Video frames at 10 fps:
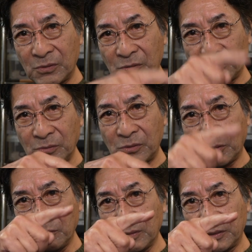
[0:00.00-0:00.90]
ちょん
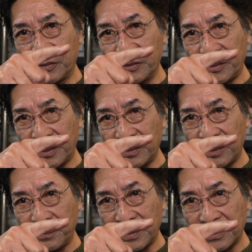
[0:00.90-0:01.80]
ちょんで吊り下げ
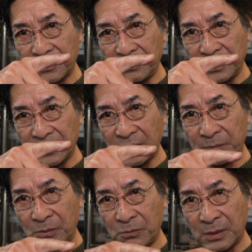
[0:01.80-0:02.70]
て、まあ、食わなけれ
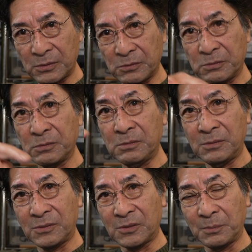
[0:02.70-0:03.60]
ばここからトゥルトゥルっ
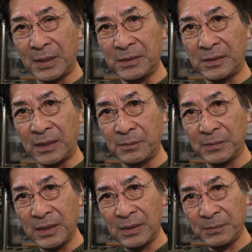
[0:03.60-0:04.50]
と巻いて
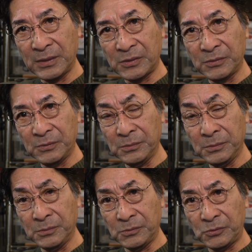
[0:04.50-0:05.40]
また
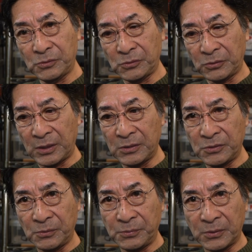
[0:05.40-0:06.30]
スーッと
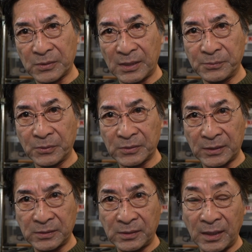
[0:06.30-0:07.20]
テンションフォールカーブホール
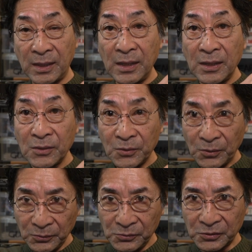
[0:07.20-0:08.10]
させて
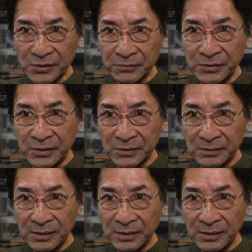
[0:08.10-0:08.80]
ポンと着底